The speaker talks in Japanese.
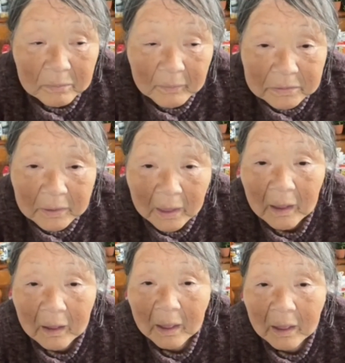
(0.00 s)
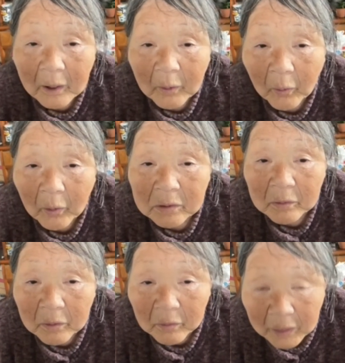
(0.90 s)
すいません。こう
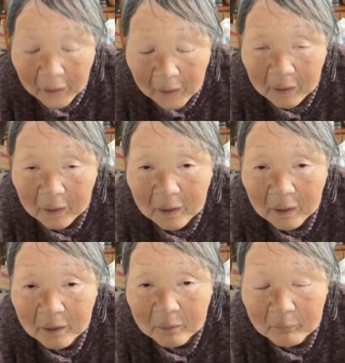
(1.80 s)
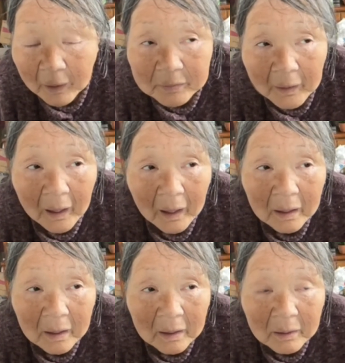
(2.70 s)
いうのね、まだ